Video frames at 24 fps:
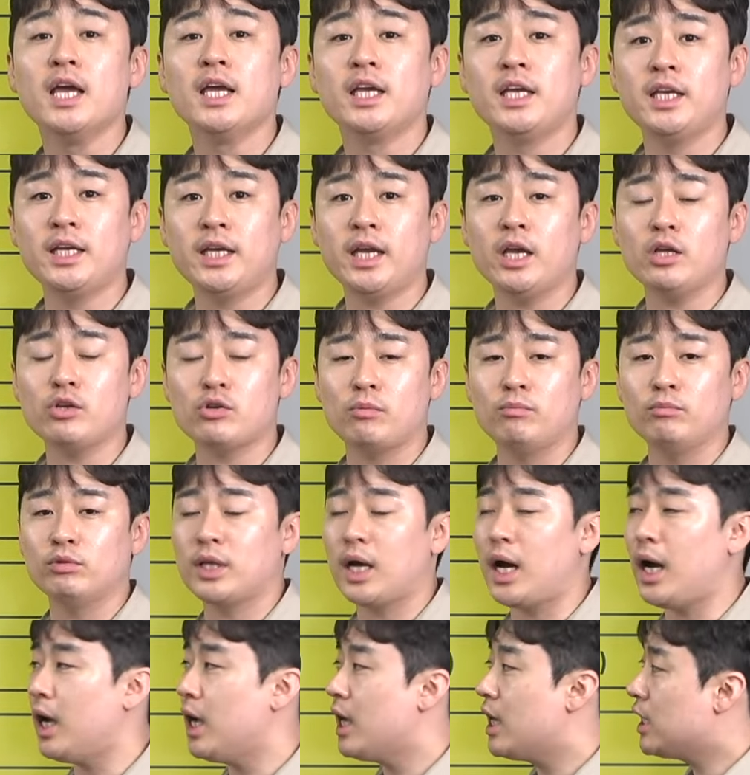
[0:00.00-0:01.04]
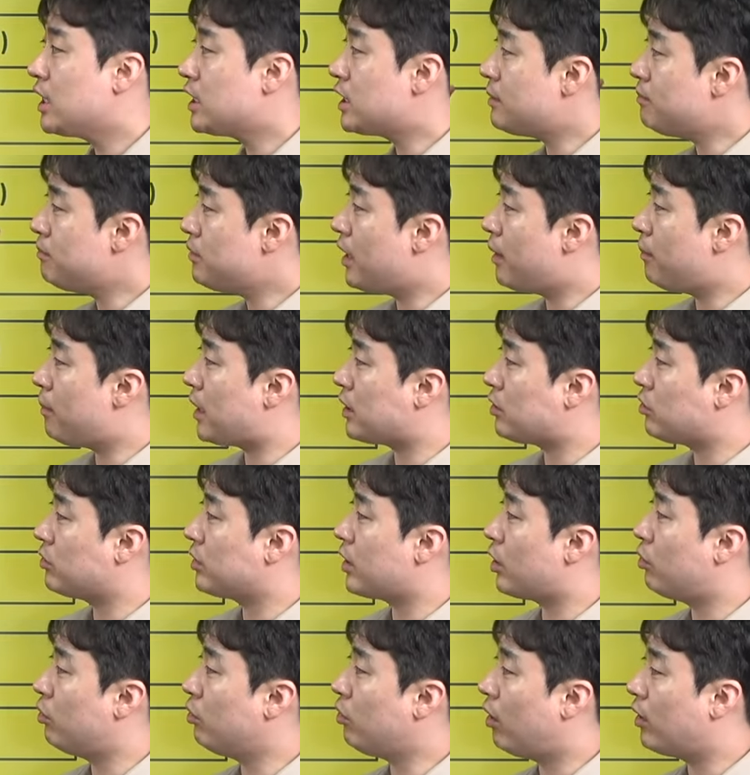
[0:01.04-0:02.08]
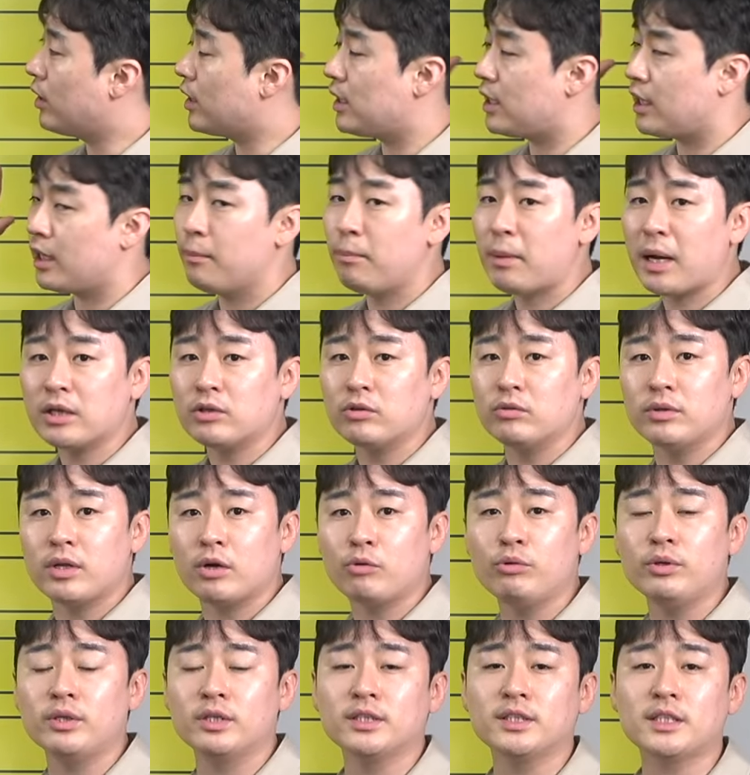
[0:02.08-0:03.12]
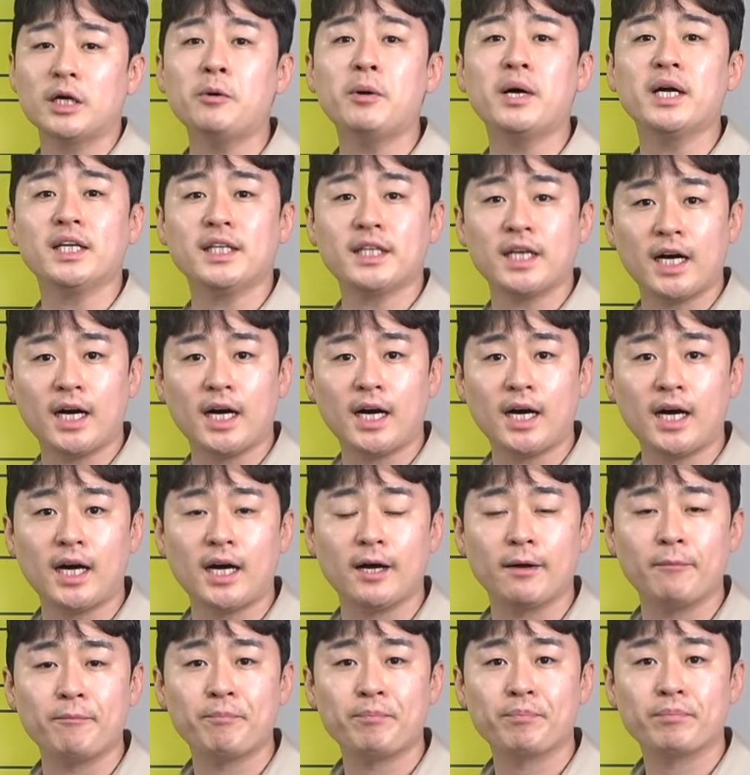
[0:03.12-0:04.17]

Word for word: 이게 전부 다 심리에 반영되고 거래량에 반영되고 있는 상황이다.